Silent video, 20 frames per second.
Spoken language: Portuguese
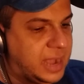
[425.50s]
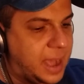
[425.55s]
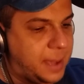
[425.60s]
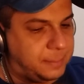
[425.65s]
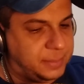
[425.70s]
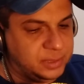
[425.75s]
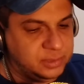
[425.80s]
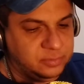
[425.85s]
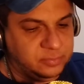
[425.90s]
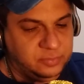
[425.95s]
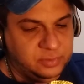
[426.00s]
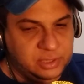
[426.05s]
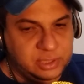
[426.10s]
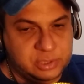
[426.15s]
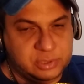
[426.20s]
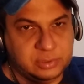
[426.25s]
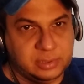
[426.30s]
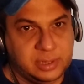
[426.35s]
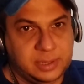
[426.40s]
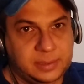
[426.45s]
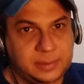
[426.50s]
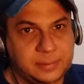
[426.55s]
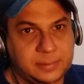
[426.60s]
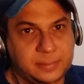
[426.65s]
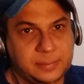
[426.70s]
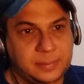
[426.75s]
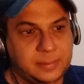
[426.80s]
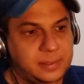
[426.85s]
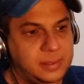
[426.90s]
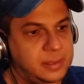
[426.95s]
capa do vídeo, né?
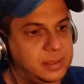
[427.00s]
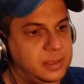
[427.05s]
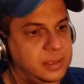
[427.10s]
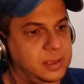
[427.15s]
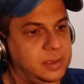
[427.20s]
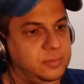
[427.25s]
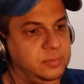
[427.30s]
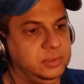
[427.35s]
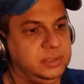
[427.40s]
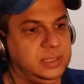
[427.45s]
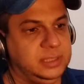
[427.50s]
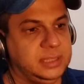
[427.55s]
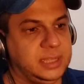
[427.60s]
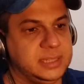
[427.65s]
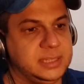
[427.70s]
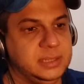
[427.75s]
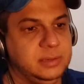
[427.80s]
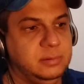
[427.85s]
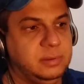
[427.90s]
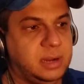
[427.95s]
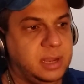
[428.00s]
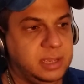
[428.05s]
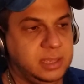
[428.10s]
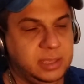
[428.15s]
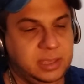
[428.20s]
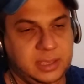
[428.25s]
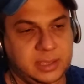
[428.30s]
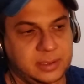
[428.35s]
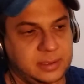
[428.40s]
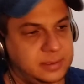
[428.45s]
Vou tentar segurar
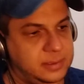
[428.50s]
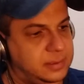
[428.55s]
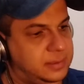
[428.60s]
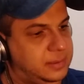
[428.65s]
aqui